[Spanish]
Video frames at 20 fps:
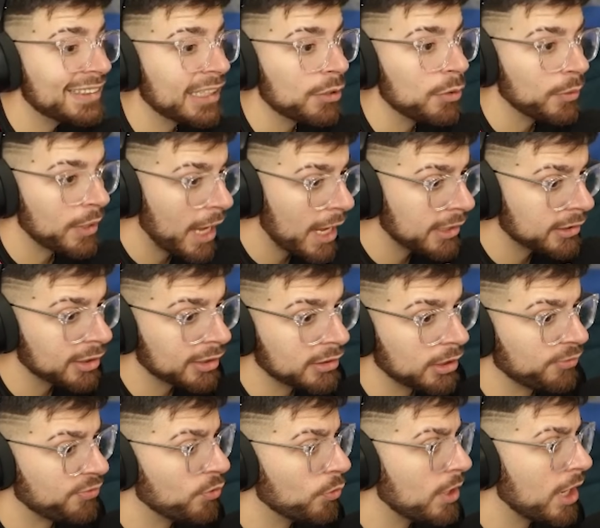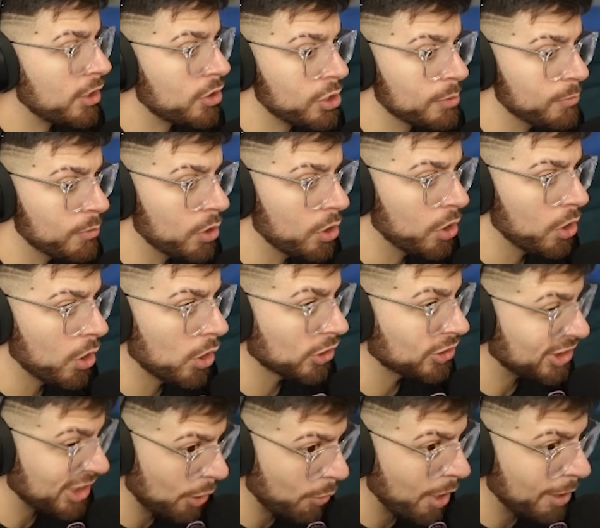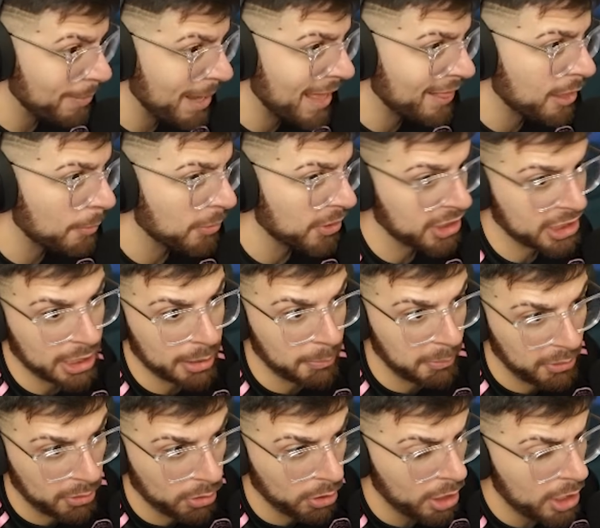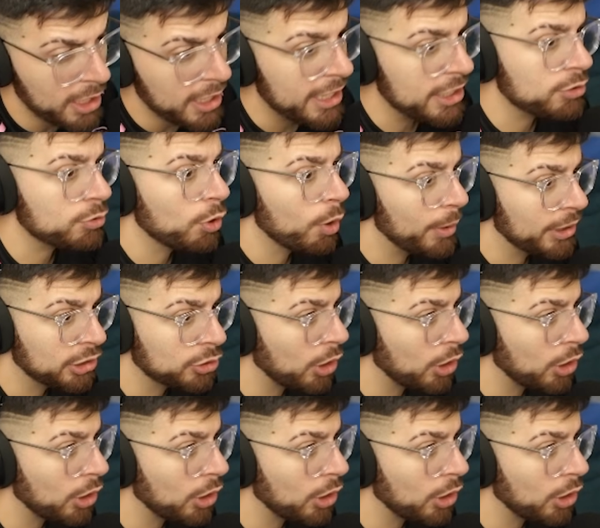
United de figuras como Tiago Almada, por ejemplo, en su momento